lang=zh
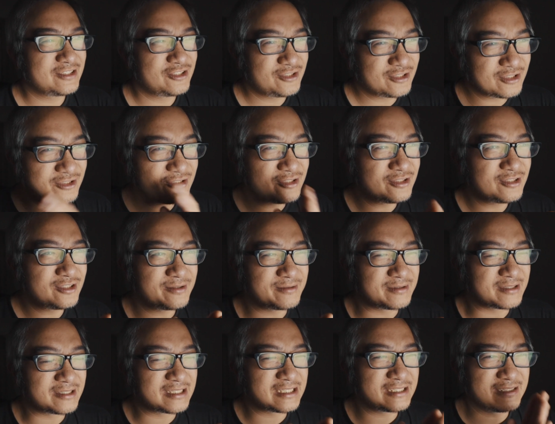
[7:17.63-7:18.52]
做
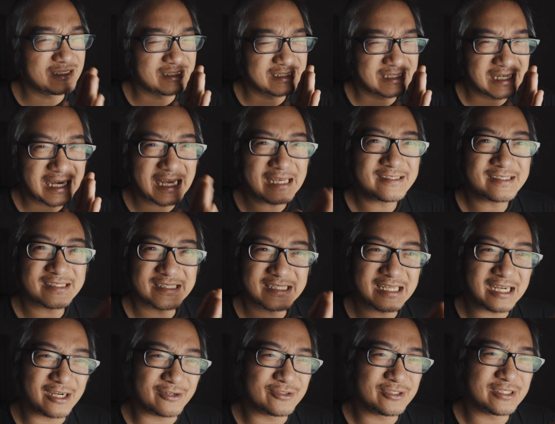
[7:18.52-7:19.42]
YouTube 的话，你开始
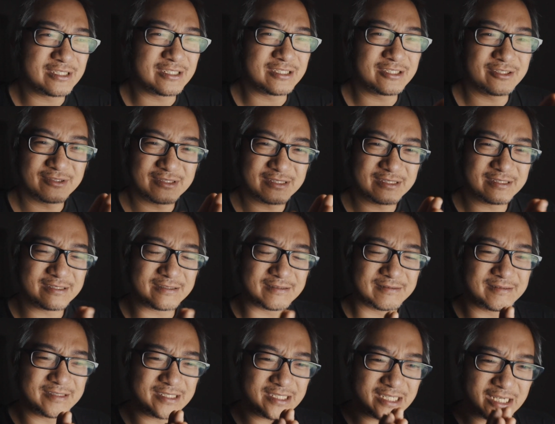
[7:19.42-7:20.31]
考虑的就是
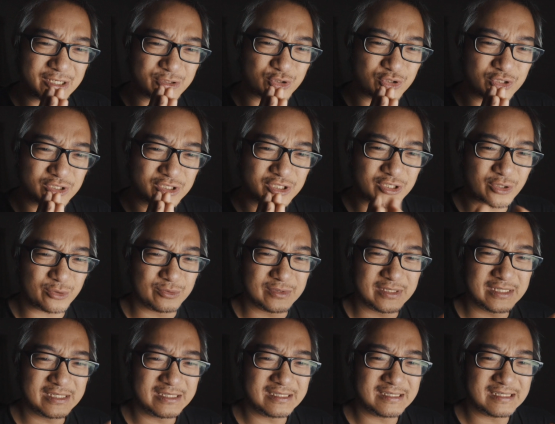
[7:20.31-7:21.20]
要走
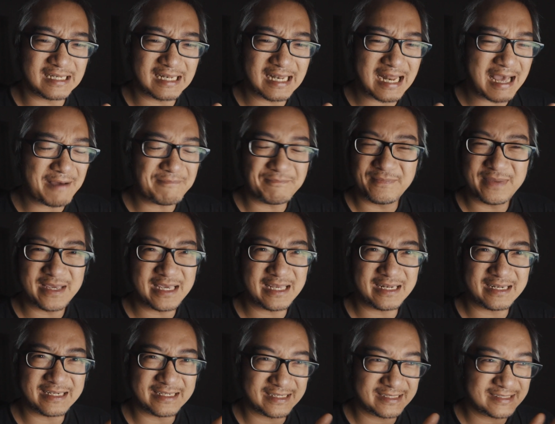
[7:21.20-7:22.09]
一个烂
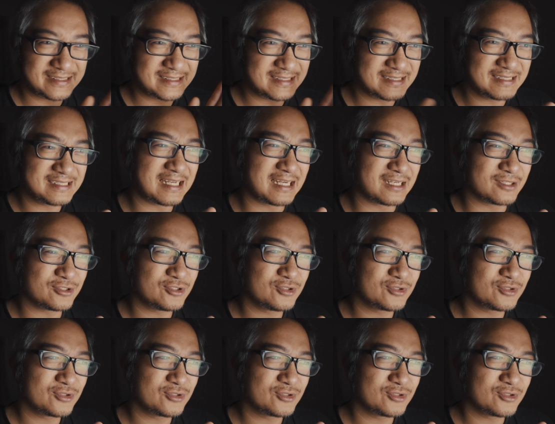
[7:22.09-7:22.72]
片的市场。